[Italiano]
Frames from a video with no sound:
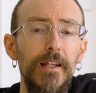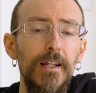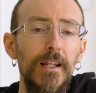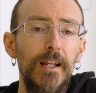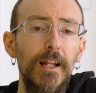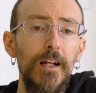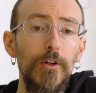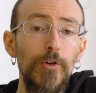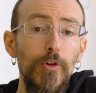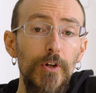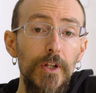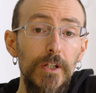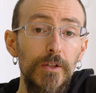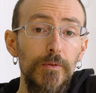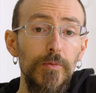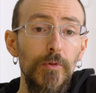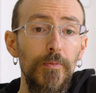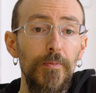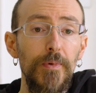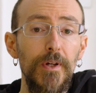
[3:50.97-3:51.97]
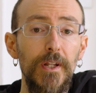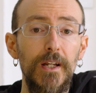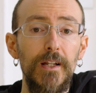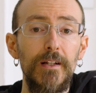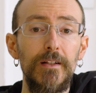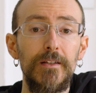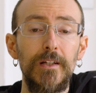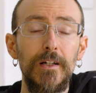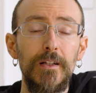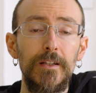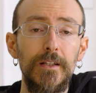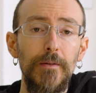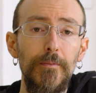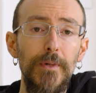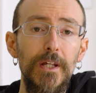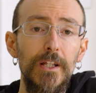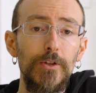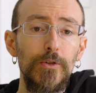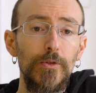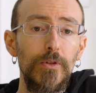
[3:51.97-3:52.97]
l'algoritmo per il
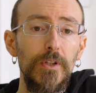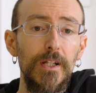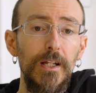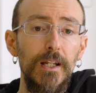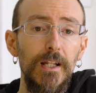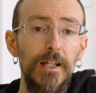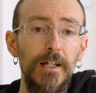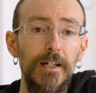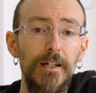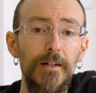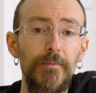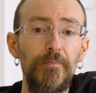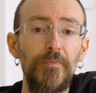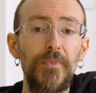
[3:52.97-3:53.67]
trattamento del,